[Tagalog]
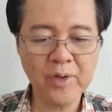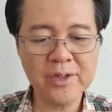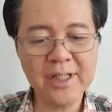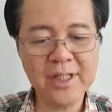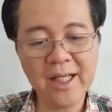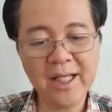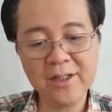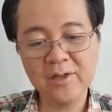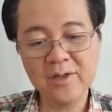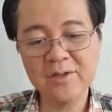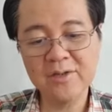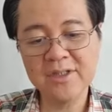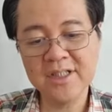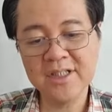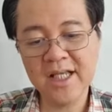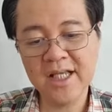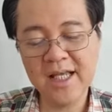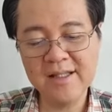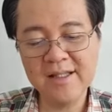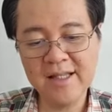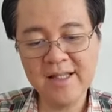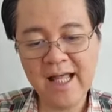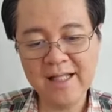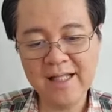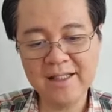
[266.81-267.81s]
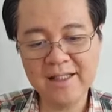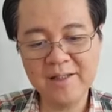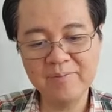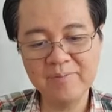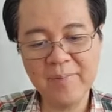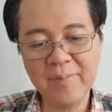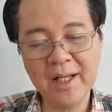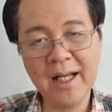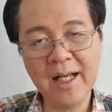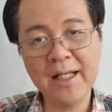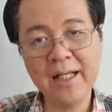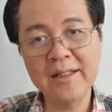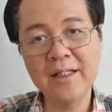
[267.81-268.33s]
protect yung skin natin
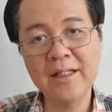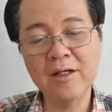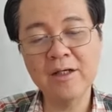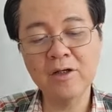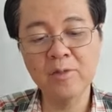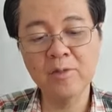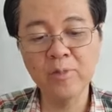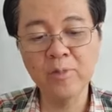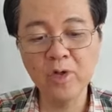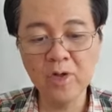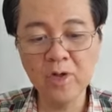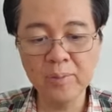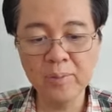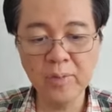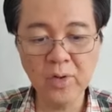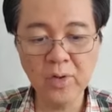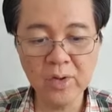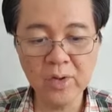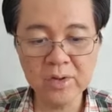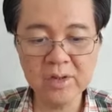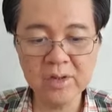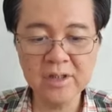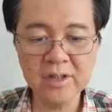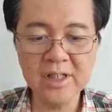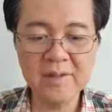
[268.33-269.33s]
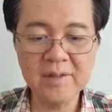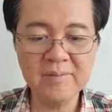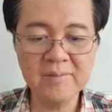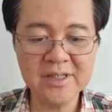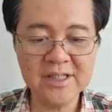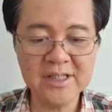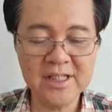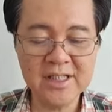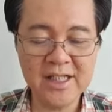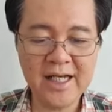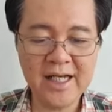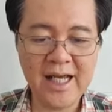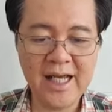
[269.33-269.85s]
para hindi kumulubot, hindi
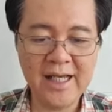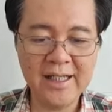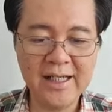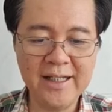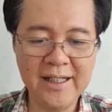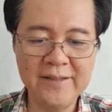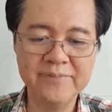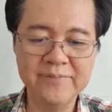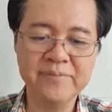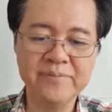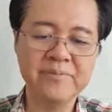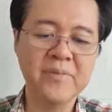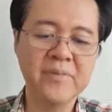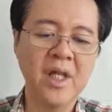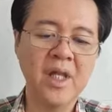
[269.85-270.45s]
masira agad.